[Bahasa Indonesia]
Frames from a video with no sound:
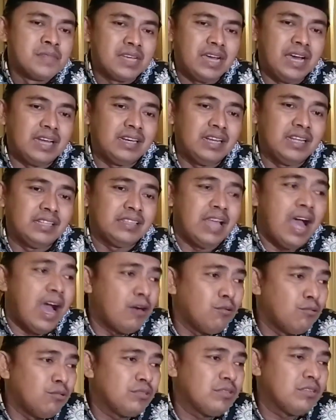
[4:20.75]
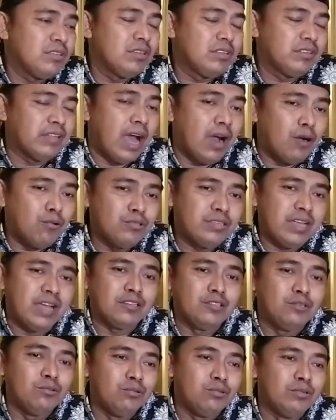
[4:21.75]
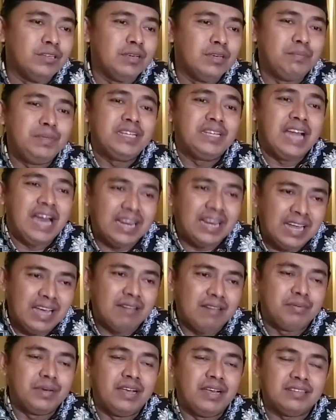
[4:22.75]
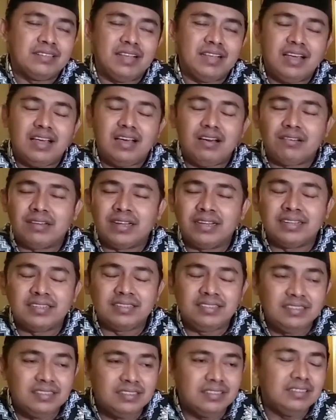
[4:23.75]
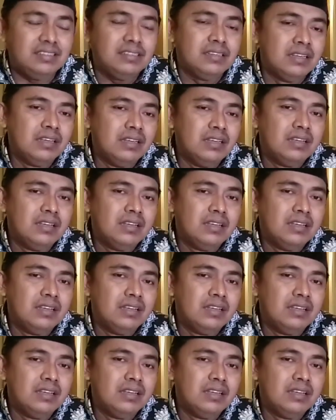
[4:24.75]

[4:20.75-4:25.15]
karena tahu tahu saat durungnya pinarak bahasa orang kediri